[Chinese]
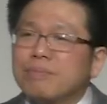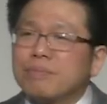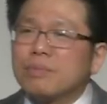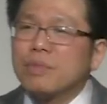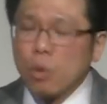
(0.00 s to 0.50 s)

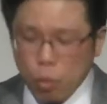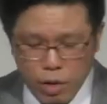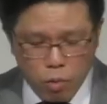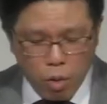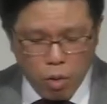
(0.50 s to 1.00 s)
我们会
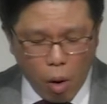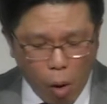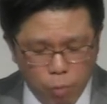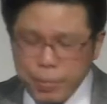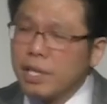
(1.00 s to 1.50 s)
相信
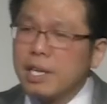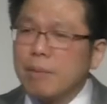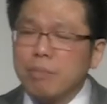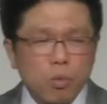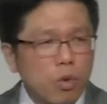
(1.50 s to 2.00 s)
上
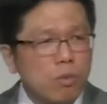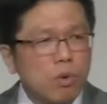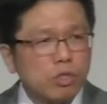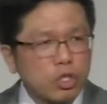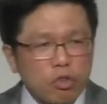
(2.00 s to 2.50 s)
帝，
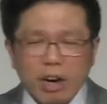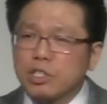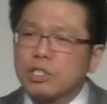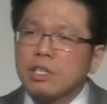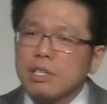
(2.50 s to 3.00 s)
我们会
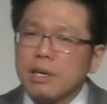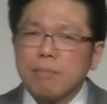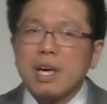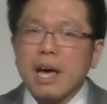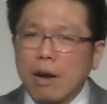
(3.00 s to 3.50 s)
盼
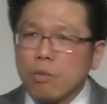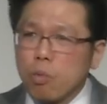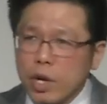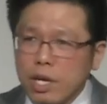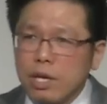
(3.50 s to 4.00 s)
望，
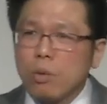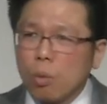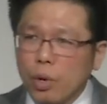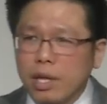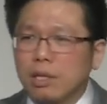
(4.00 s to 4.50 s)
会
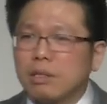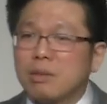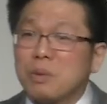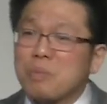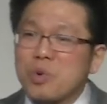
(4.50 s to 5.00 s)
指望
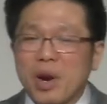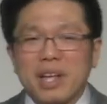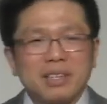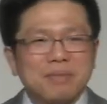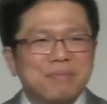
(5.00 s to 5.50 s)
他，
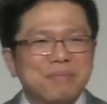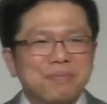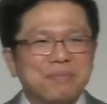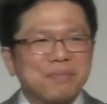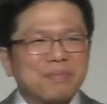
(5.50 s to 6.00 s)
我们